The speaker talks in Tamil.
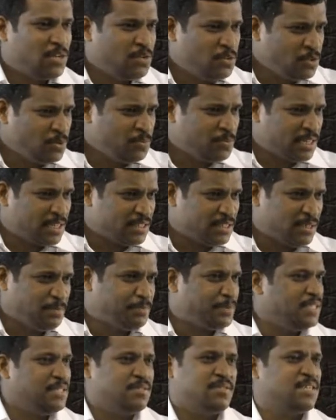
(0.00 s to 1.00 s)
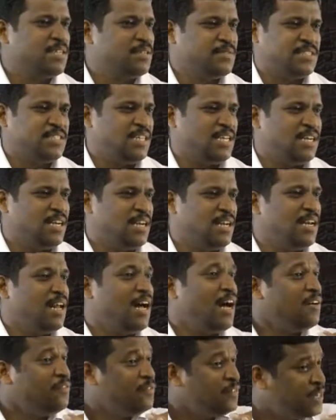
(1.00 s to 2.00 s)
நடு மனதில் பதிவான விஷயங்கள்
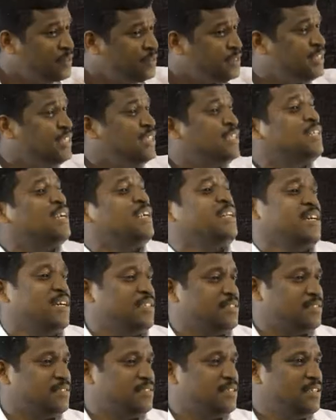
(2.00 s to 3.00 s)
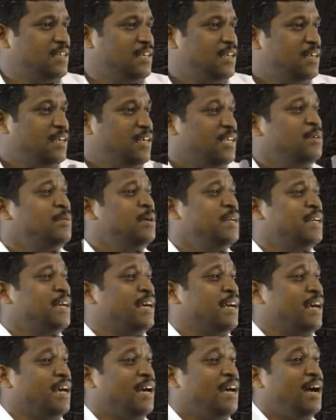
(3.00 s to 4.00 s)
அவ்வளவு சீக்கிரம் அழியாது இங்கே
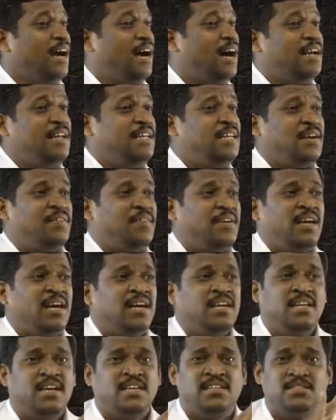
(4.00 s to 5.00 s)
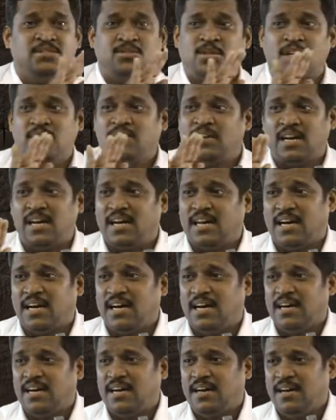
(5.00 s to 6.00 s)
பாருங்க அழியவே அழியாதுன்னு சொல்ல வரல
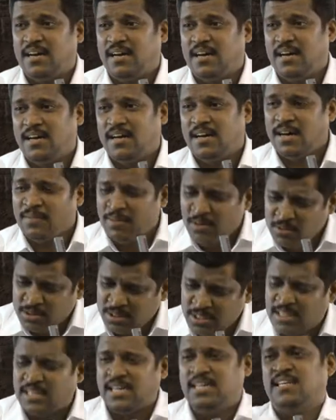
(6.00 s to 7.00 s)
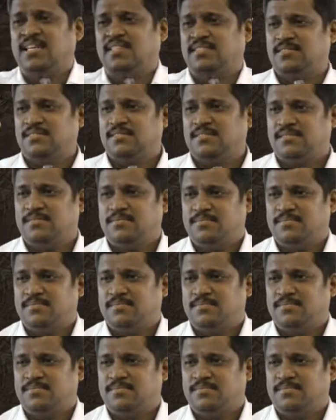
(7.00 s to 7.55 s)
அவ்வளோ சீக்கிரம் அழியாது